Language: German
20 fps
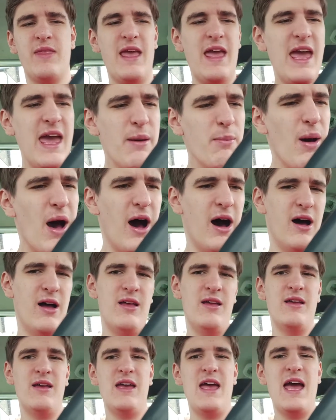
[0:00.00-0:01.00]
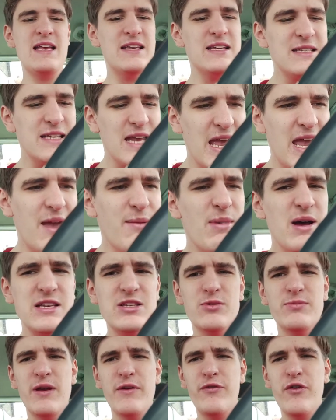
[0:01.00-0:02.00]
Immer. Es ist immer
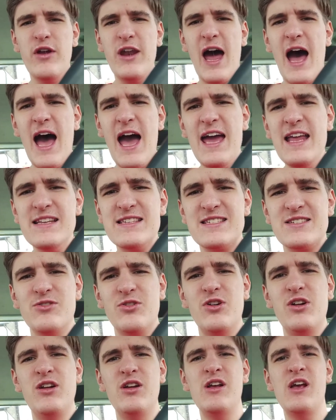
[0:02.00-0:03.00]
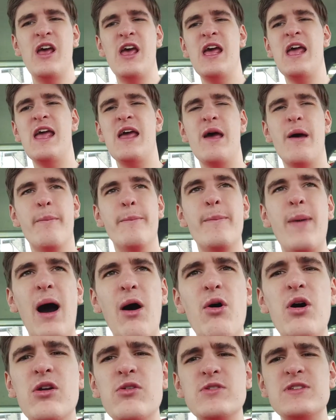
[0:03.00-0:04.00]
so, wir führen 1-0,
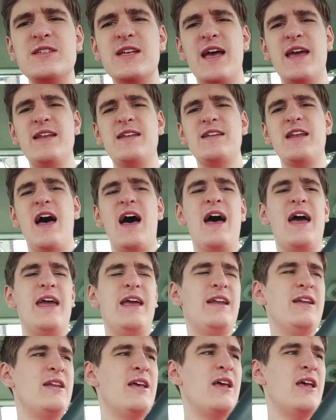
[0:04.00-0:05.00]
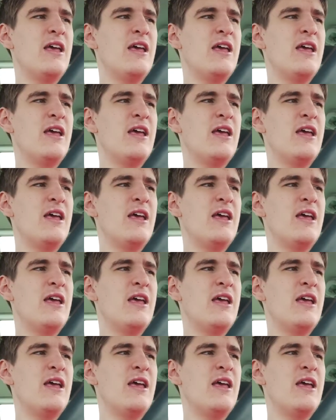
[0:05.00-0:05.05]
mauern uns da hinten ein,